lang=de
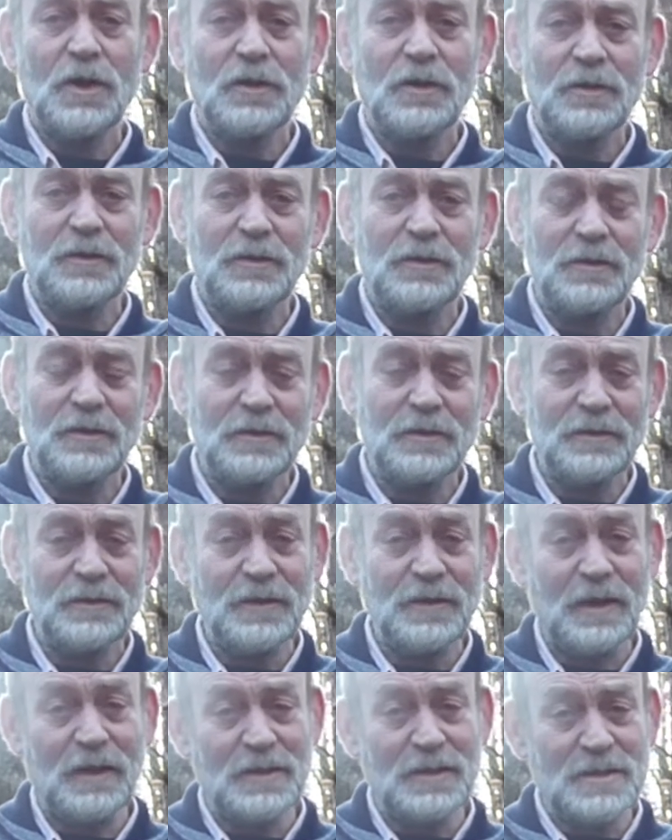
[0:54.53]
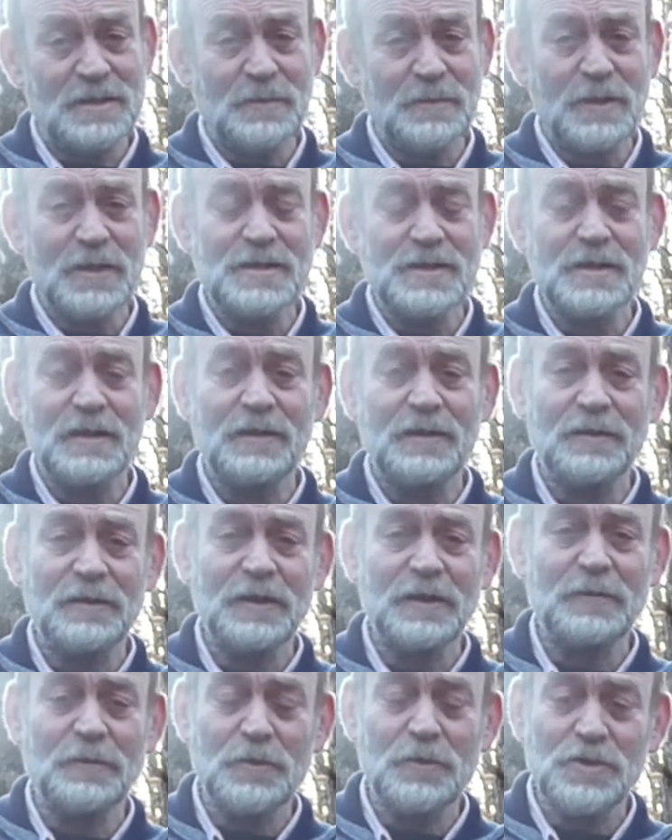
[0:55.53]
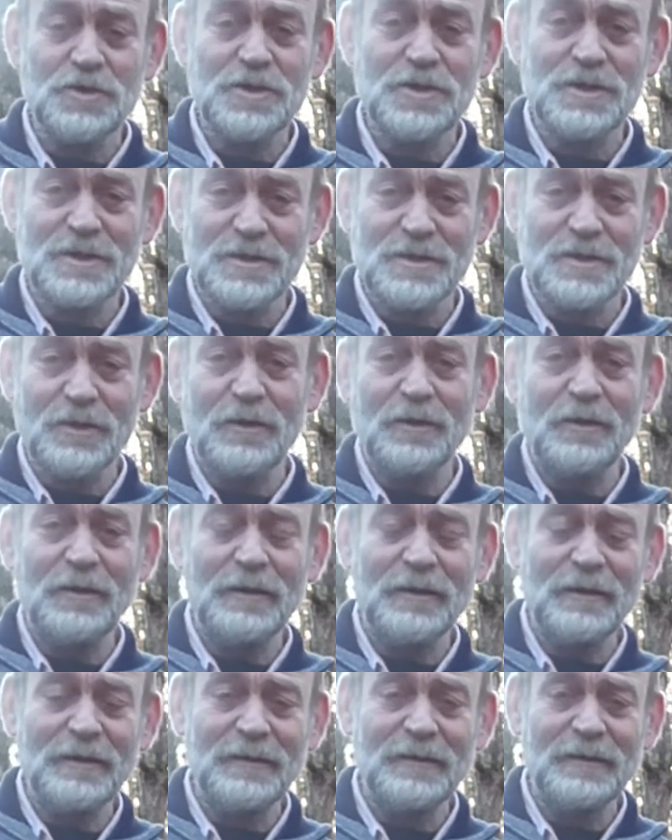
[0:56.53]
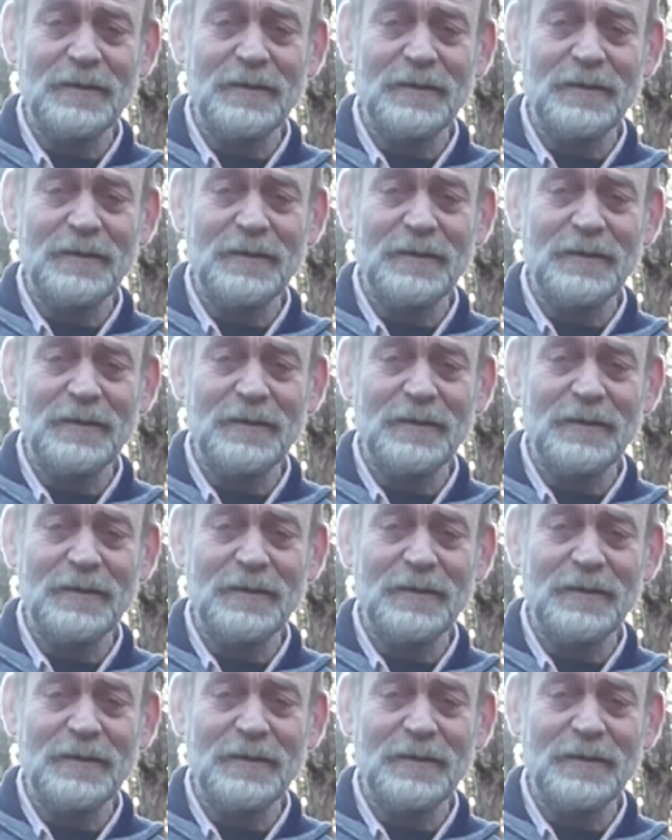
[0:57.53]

und alles, was ihr euch wünscht, soll